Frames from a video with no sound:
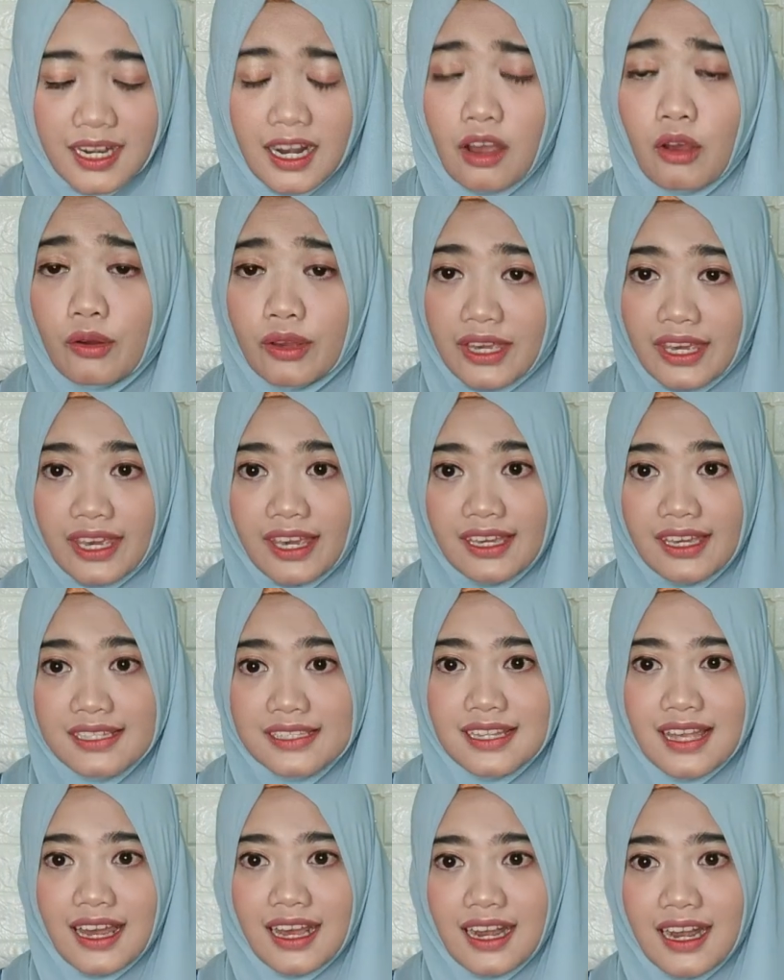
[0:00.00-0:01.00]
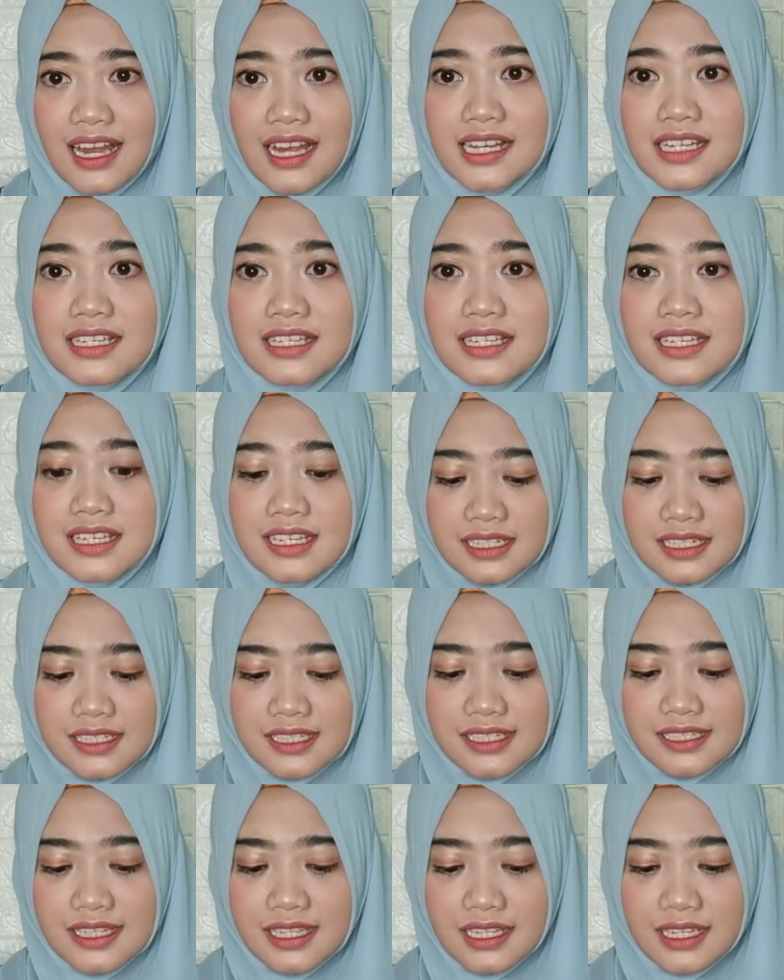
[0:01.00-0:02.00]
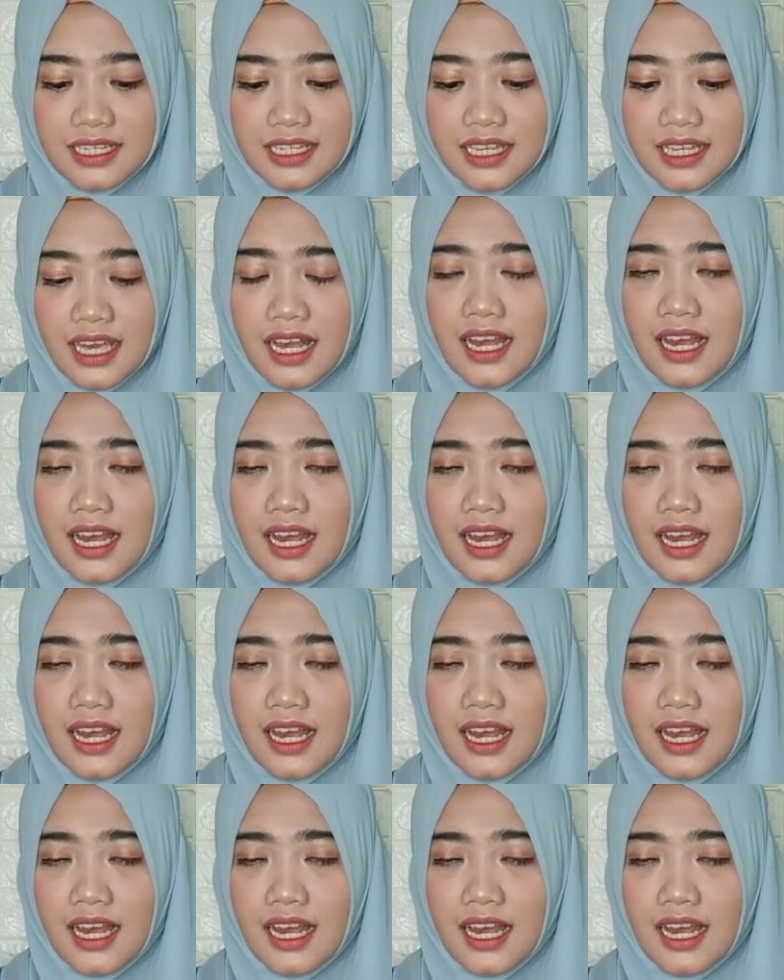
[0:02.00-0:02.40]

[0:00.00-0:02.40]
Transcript: nah oke okay, sekarang di sini